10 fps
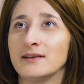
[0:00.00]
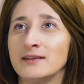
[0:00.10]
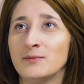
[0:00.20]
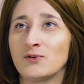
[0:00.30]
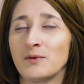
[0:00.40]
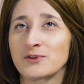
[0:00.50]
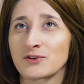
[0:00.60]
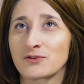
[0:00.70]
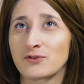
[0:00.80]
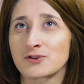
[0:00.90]
Nie mogłam
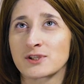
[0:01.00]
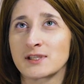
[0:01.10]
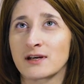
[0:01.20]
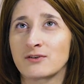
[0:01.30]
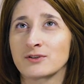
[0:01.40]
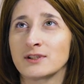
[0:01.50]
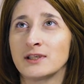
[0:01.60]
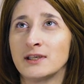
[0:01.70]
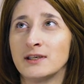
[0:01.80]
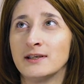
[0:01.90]
się otworzyć jakoś
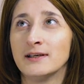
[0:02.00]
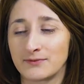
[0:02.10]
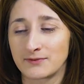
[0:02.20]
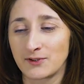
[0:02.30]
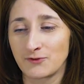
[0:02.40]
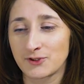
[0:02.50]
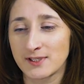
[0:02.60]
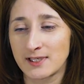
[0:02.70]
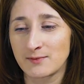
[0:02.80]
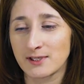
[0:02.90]
i w tym
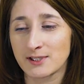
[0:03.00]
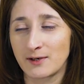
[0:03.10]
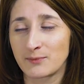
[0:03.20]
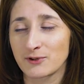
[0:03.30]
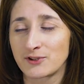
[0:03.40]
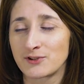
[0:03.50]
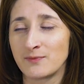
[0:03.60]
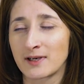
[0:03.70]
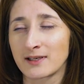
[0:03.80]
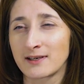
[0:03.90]
wszystkim zaczęłam prosić
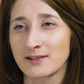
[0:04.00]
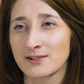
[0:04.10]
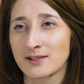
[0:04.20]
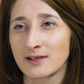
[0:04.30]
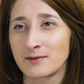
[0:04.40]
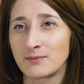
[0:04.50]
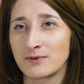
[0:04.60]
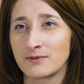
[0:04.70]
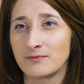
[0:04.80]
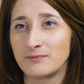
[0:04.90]
Maryję,
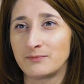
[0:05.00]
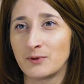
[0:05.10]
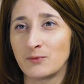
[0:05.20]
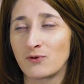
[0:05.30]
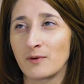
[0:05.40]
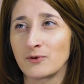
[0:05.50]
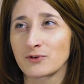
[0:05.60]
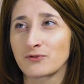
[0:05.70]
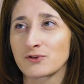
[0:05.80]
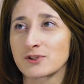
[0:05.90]
żeby pomogła mi
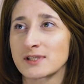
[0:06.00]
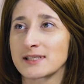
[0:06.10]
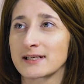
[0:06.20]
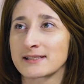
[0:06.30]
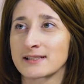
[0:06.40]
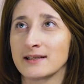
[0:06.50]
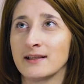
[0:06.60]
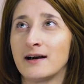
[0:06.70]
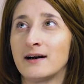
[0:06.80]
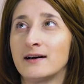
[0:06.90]
otworzyć serce
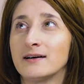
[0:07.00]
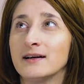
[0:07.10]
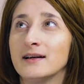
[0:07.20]
na,